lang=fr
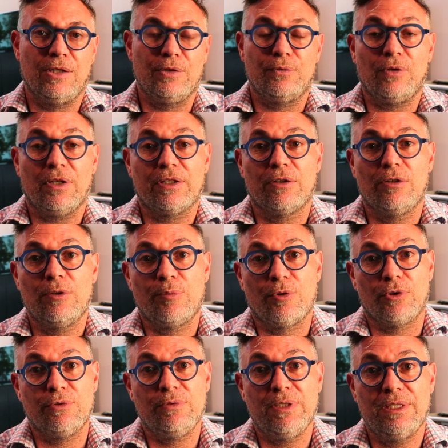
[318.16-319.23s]
Une fois que le
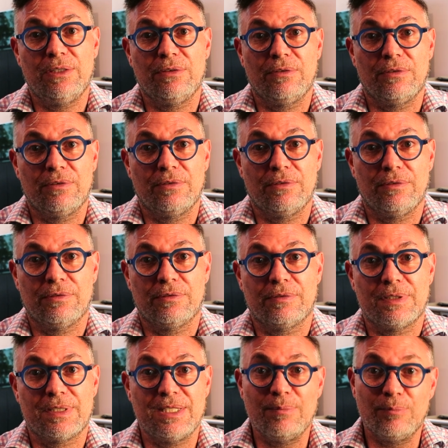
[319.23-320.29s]
produit de
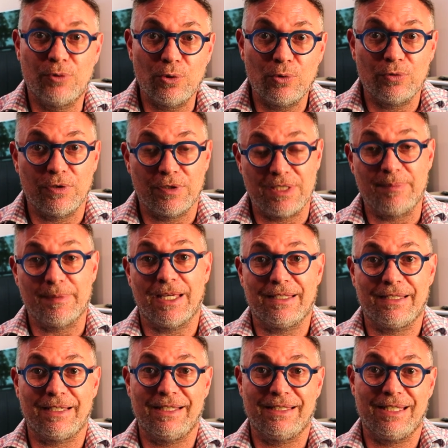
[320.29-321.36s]
type 2 ou de type
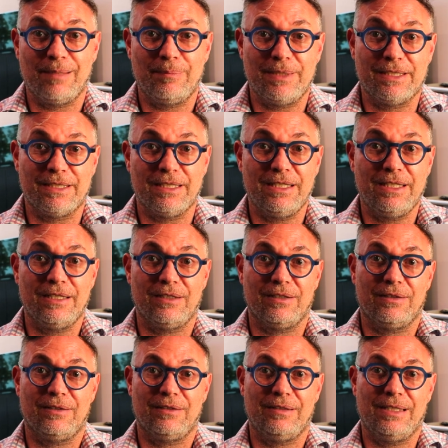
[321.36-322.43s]
4 a été appliqué,
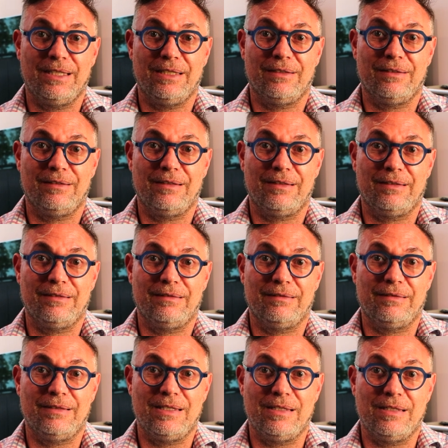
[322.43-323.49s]
euh, euh,
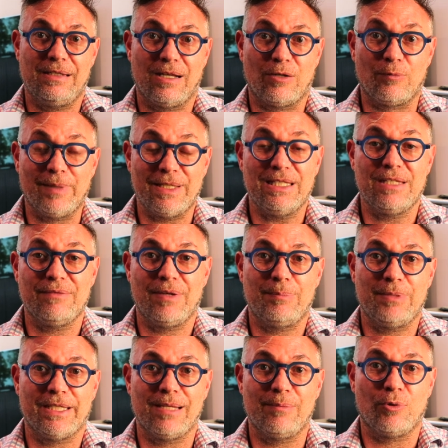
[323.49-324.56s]
les, la compagnie qui va
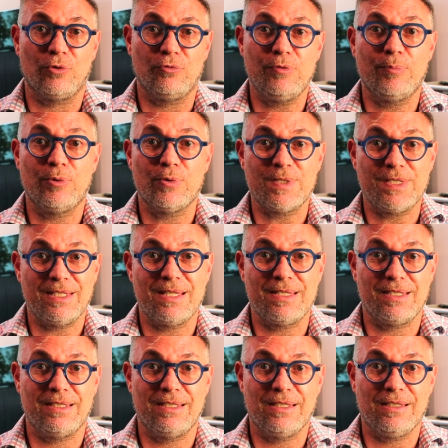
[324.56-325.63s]
appliquer le produit peut aussi
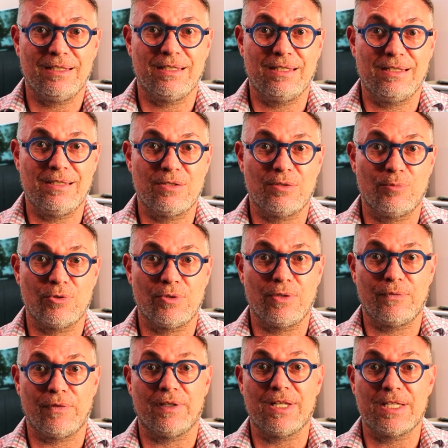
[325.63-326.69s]
décider qu'ils ont besoin
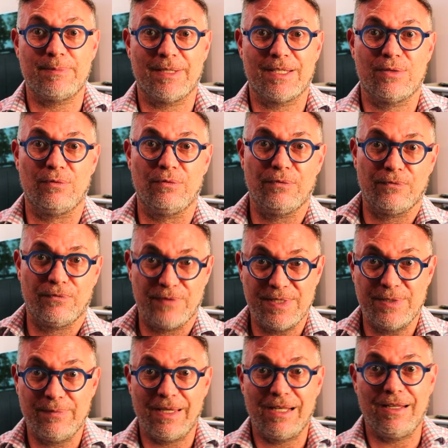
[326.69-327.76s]
de faire une inspection
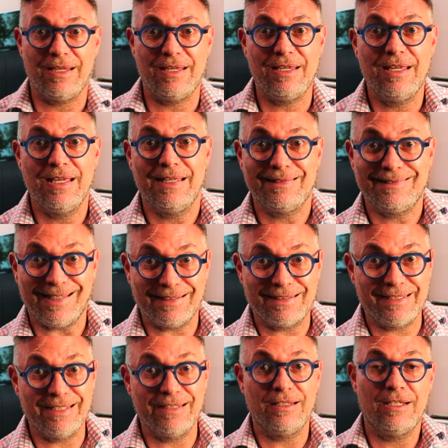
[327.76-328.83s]
visuelle et
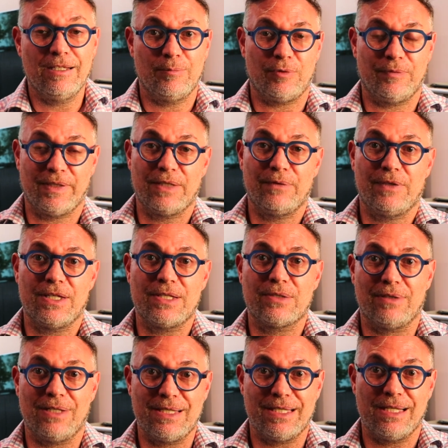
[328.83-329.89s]
tactile pour vérifier à ce
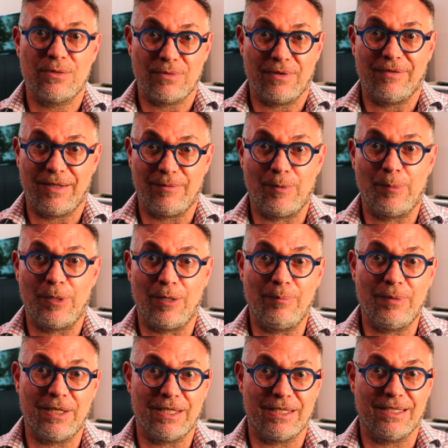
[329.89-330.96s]
que les ailes soient vraiment
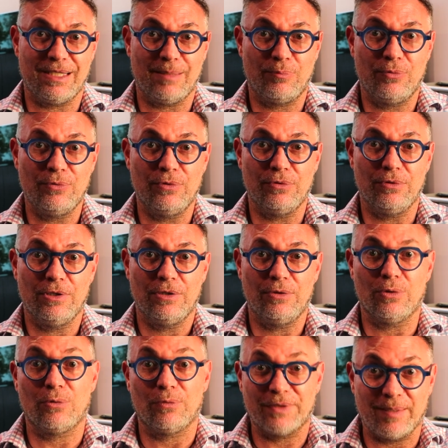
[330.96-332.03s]
propres et qu'il n'y ait plus de,
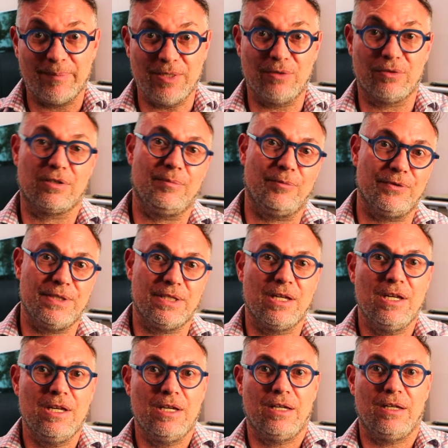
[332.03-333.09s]
contaminants, comme on dit.
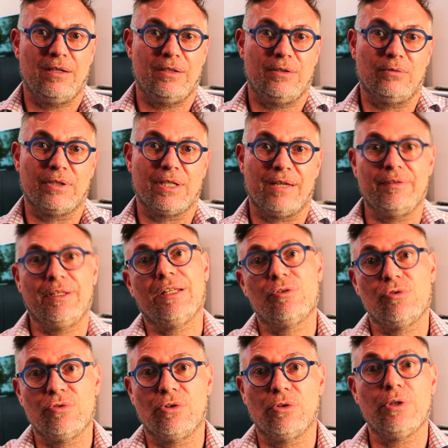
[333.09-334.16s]
Euh, et donc, avec
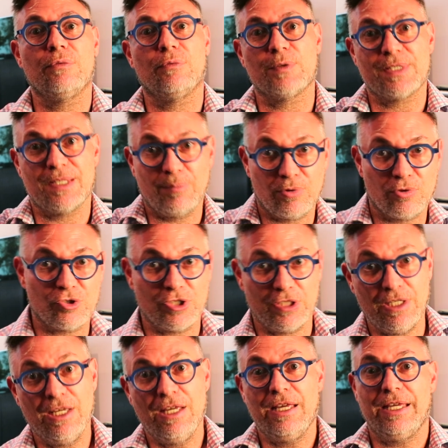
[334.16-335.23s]
d'une grue, ils vont
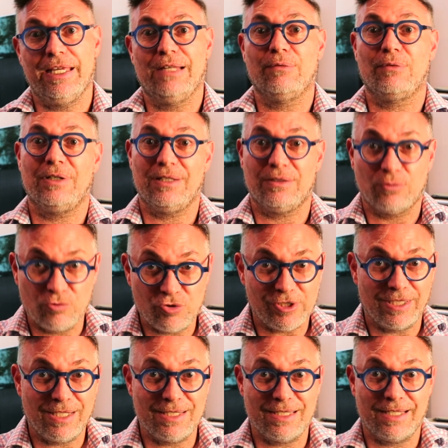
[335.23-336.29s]
s'approcher, ils vont aller
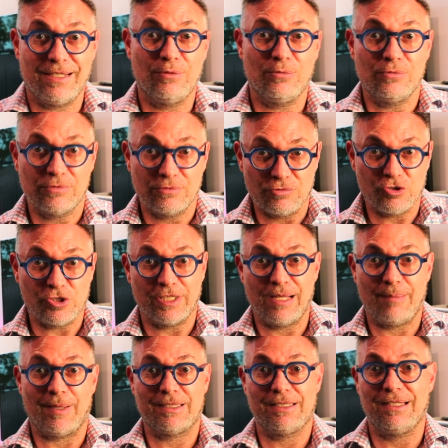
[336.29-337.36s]
toucher les ailes ou toucher
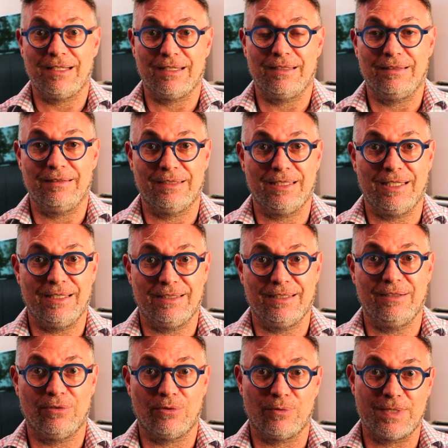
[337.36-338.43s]
la partie là, qui a
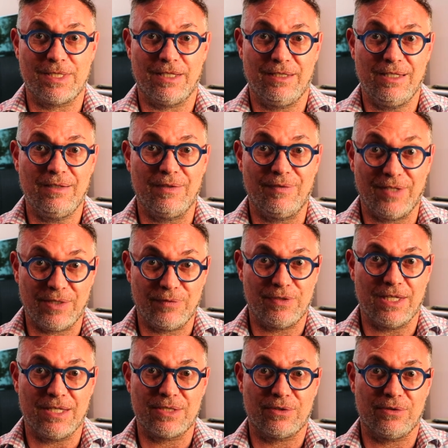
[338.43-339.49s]
été concernée et
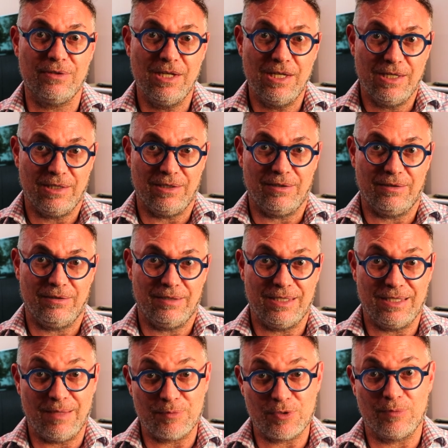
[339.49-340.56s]
vérifier à ce qu'il il
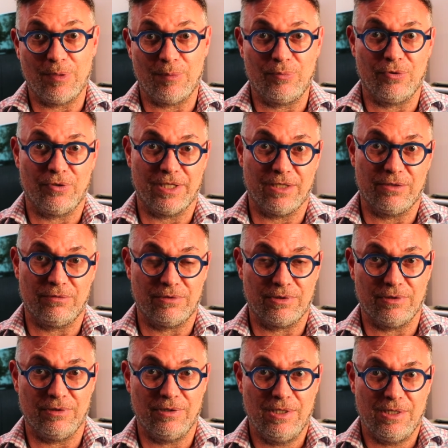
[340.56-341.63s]
n'y a absolument plus rien.
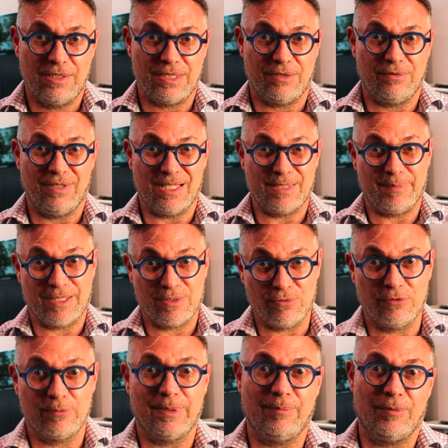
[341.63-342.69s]
Donc, c'est une
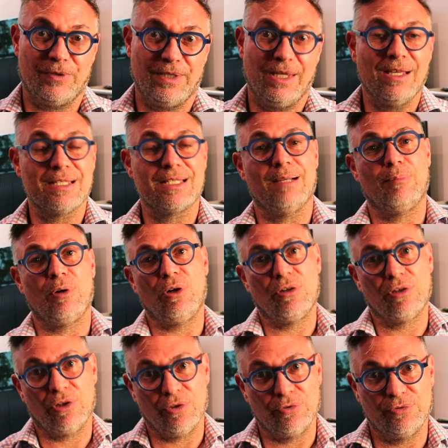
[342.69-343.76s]
inspection supplémentaire, ça prend
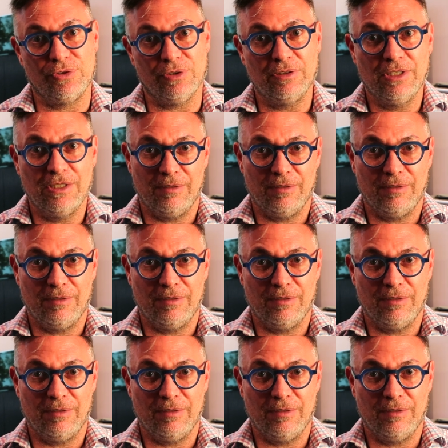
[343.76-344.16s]
encore du temps.